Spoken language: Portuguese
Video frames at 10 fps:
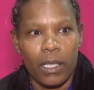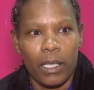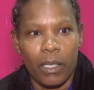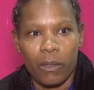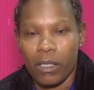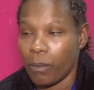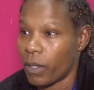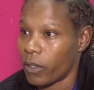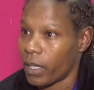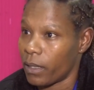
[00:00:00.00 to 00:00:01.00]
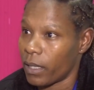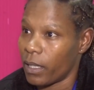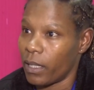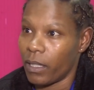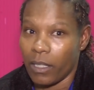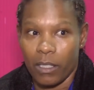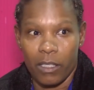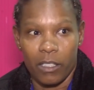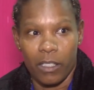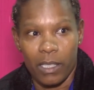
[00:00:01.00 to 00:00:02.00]
né, com esse projeto aqui,
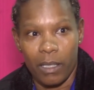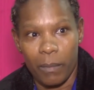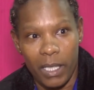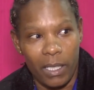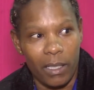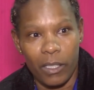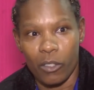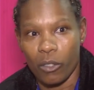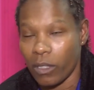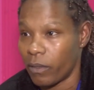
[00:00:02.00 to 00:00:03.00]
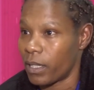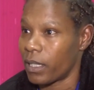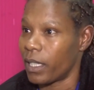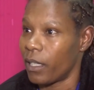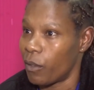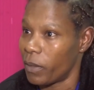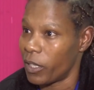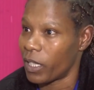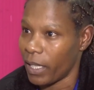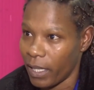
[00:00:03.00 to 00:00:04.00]
de, de saber que tem jovens que
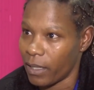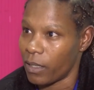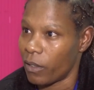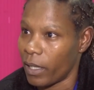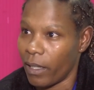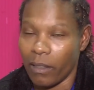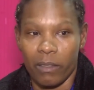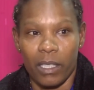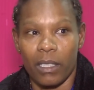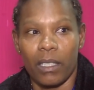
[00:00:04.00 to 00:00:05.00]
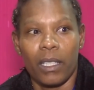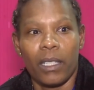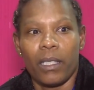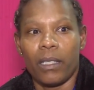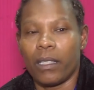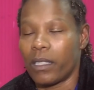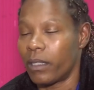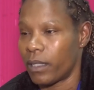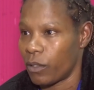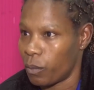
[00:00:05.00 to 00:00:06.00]
realmente querem ser alguém na vida e eles
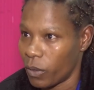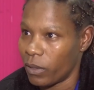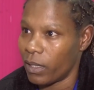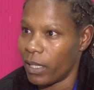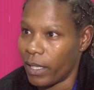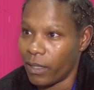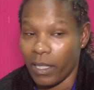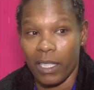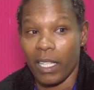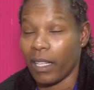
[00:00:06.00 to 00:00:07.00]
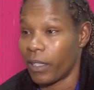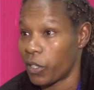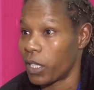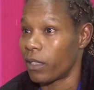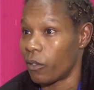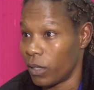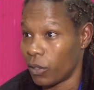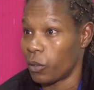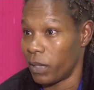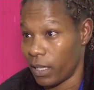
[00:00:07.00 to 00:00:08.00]
dando essa oportunidade. Quem dera eu, se
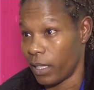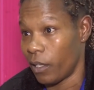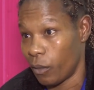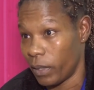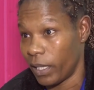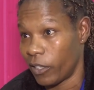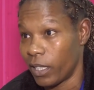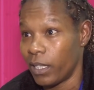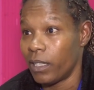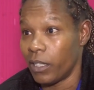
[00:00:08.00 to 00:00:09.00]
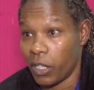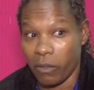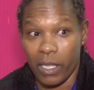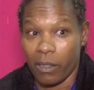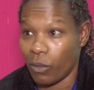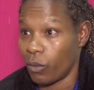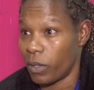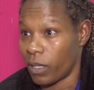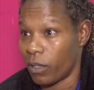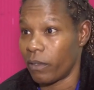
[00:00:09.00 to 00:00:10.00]
quando eu comecei realmente, estivesse
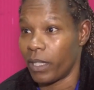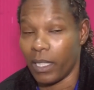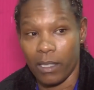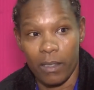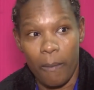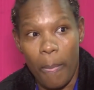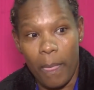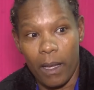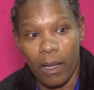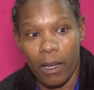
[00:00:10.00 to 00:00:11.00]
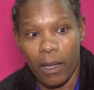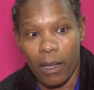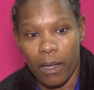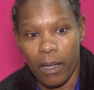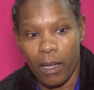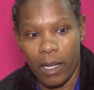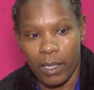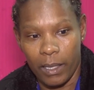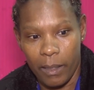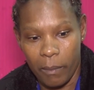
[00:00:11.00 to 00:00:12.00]
tudo isso, talvez ah,
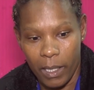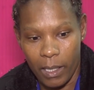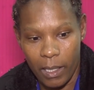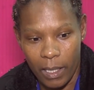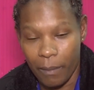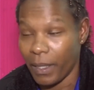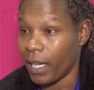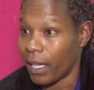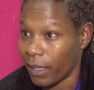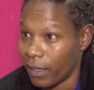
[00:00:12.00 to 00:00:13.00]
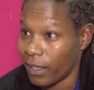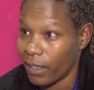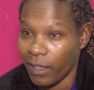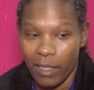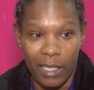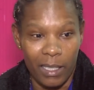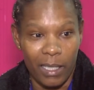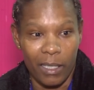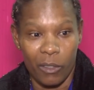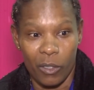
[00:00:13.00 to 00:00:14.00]
até minha caminhada, né,
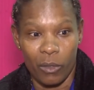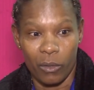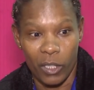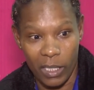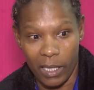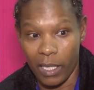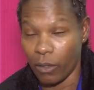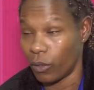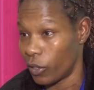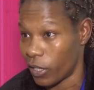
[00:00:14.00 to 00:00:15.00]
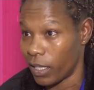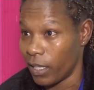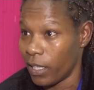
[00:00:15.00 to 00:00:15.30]
até onde eu cheguei hoje,